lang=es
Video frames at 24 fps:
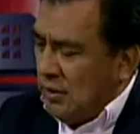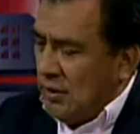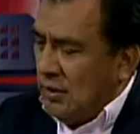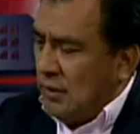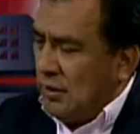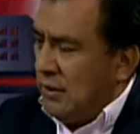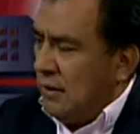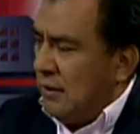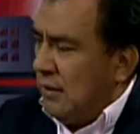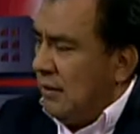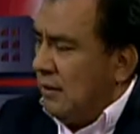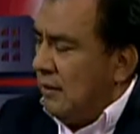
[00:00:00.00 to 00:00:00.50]

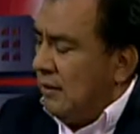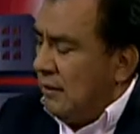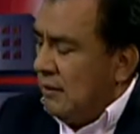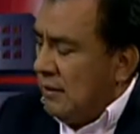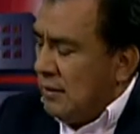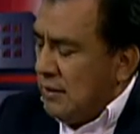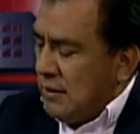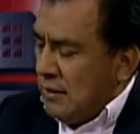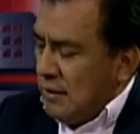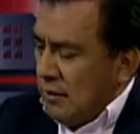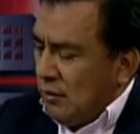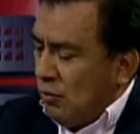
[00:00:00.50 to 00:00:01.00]
eh,
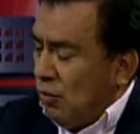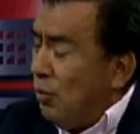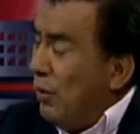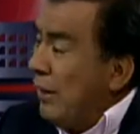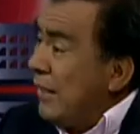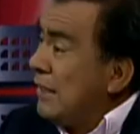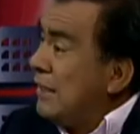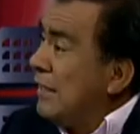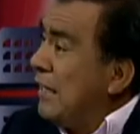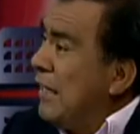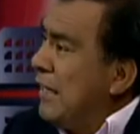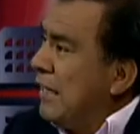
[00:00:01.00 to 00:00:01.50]

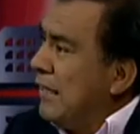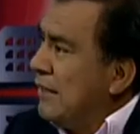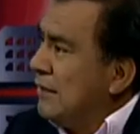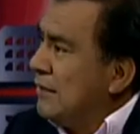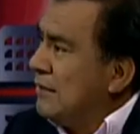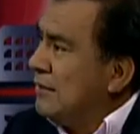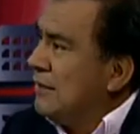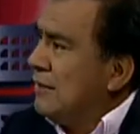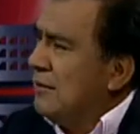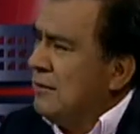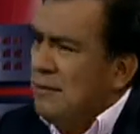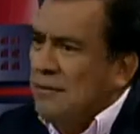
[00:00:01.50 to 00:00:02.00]

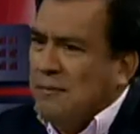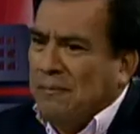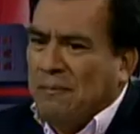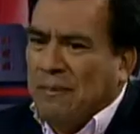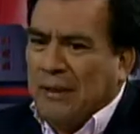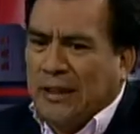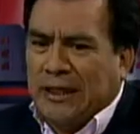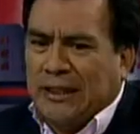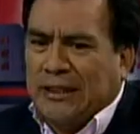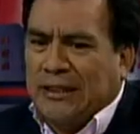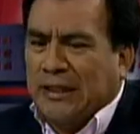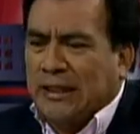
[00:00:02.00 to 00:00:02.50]
coartadas
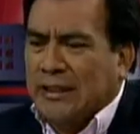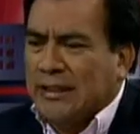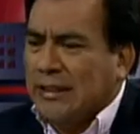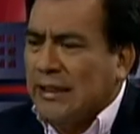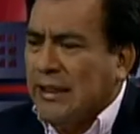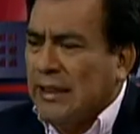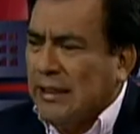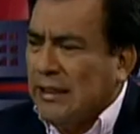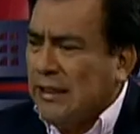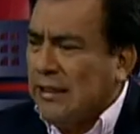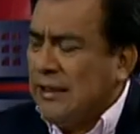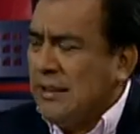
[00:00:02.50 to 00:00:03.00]
para
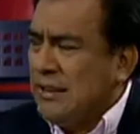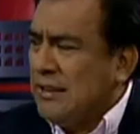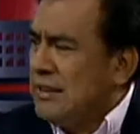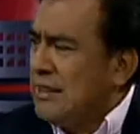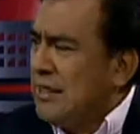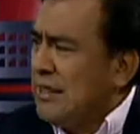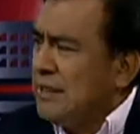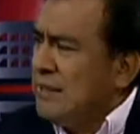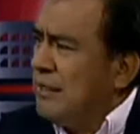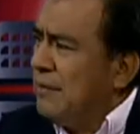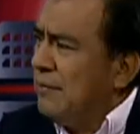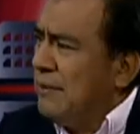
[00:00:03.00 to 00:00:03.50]
tratar de
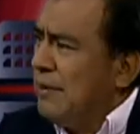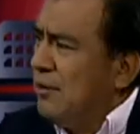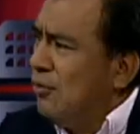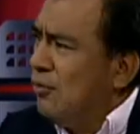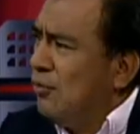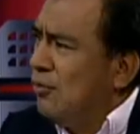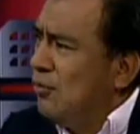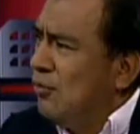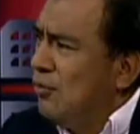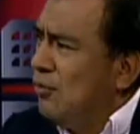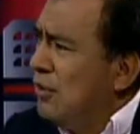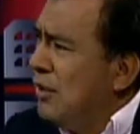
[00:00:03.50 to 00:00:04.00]
echarse
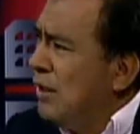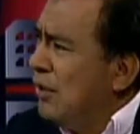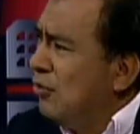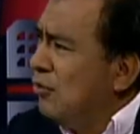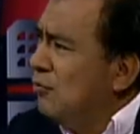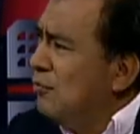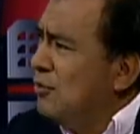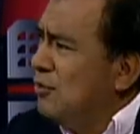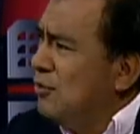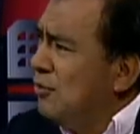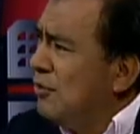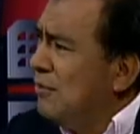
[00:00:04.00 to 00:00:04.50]
abajo una
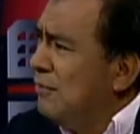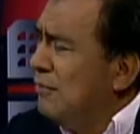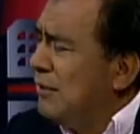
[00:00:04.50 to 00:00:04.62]
comisión